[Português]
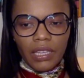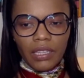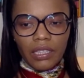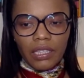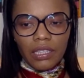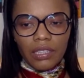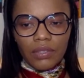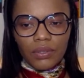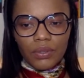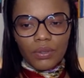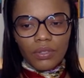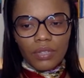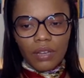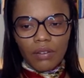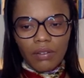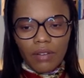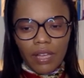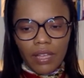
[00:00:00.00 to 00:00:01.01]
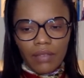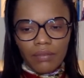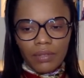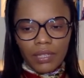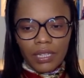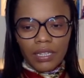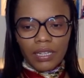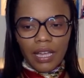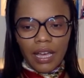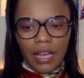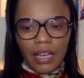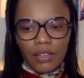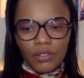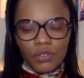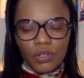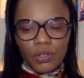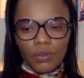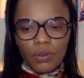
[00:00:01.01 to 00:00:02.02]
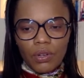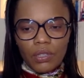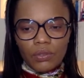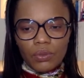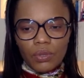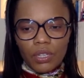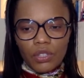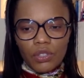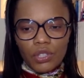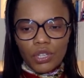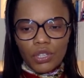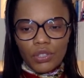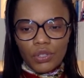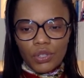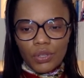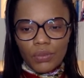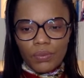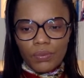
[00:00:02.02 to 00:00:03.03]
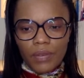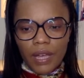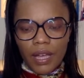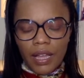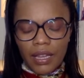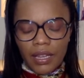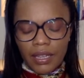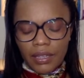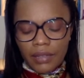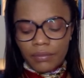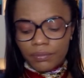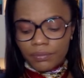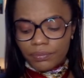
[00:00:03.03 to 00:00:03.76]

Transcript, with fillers: E isso não é verdade quando a gente fala